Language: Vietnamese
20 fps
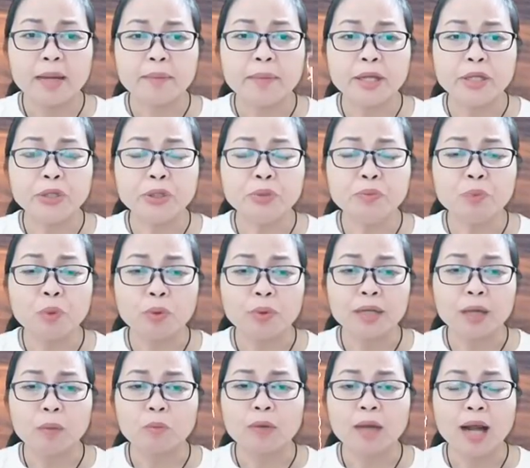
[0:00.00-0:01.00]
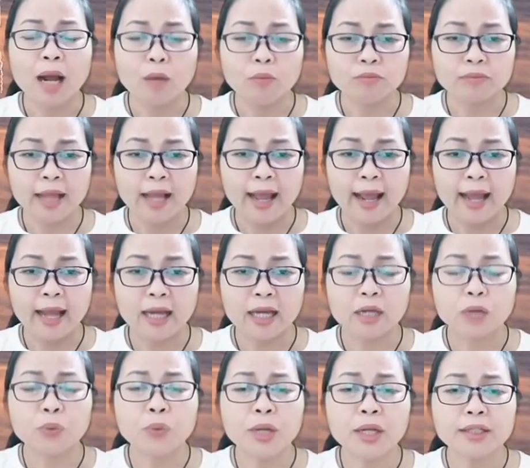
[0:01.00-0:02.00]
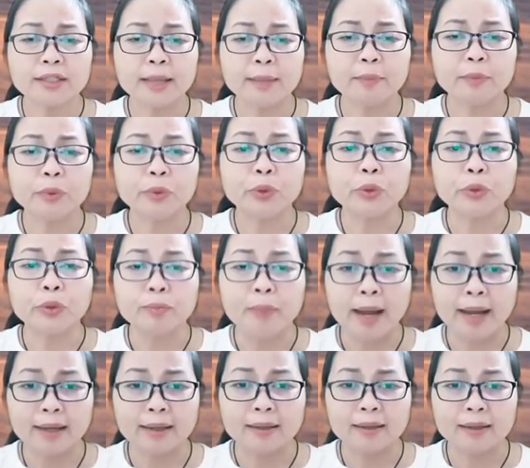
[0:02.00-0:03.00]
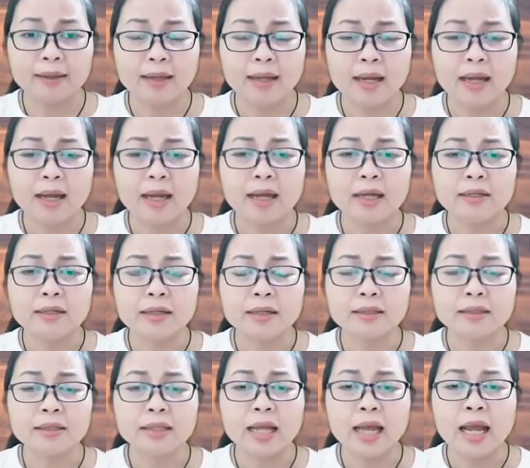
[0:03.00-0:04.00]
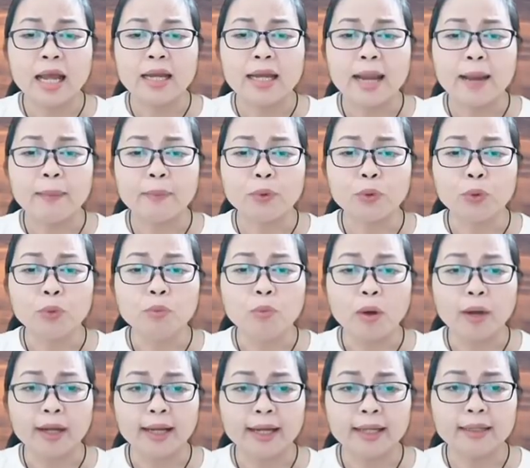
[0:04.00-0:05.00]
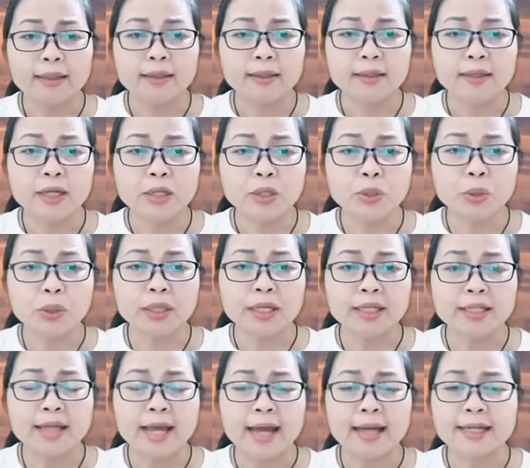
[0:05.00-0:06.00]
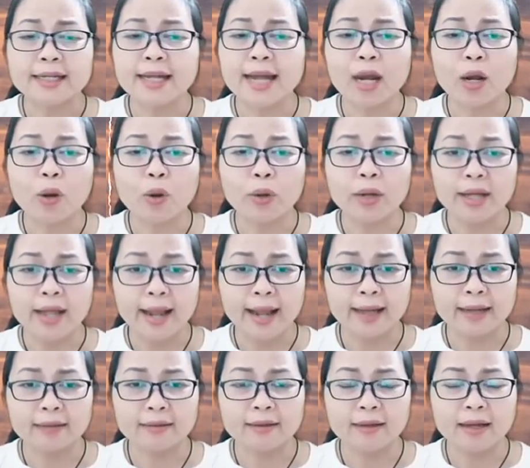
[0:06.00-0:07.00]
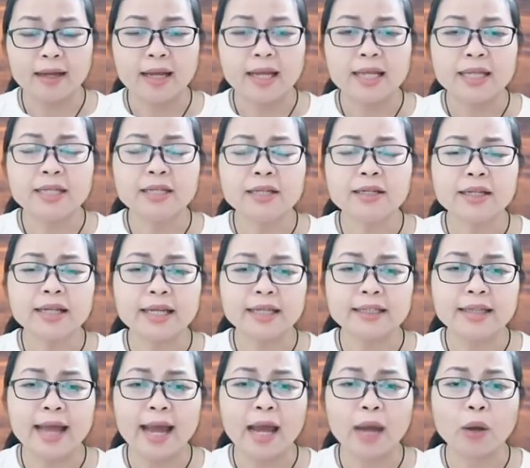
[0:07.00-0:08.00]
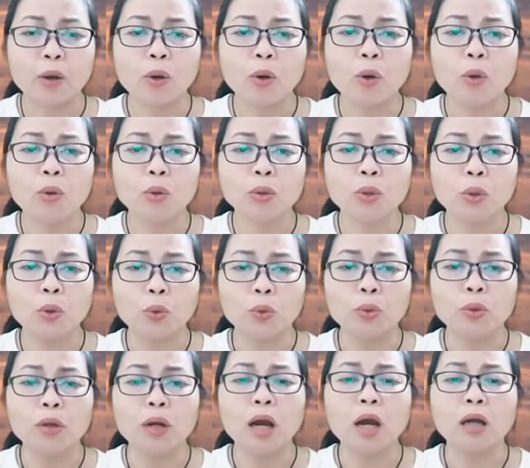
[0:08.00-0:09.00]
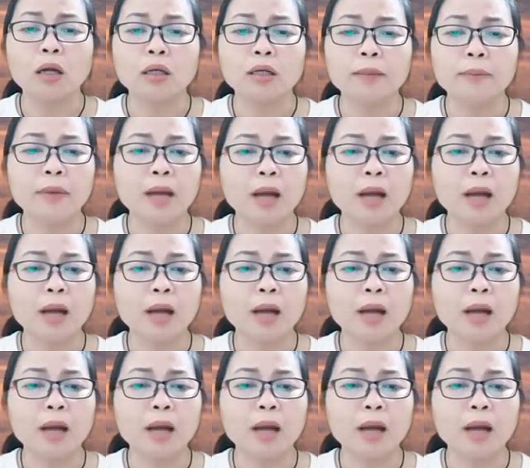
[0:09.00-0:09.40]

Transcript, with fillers: Bảy chú một đồng không tha, quyết tâm đuổi bắt, nên làm đủ mọi cách để cho kỳ đà ra khỏi hang, nhưng kỳ đà cố thủ ẩn núp